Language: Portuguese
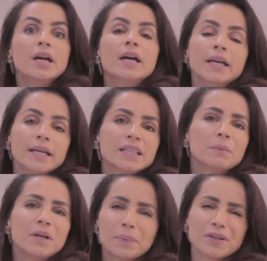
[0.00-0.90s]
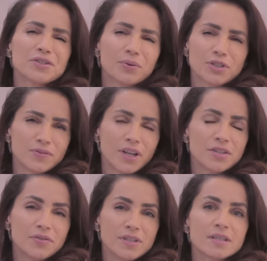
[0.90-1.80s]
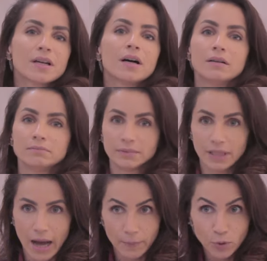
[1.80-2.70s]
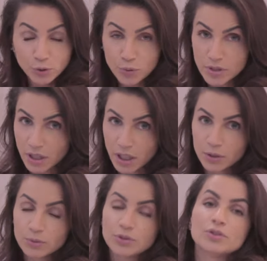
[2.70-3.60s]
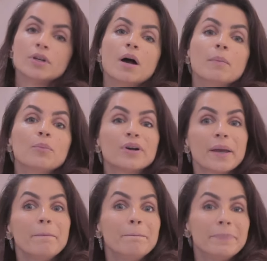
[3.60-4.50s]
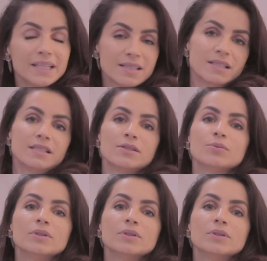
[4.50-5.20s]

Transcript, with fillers: E também pratico atividade física há muitos anos, porque preciso.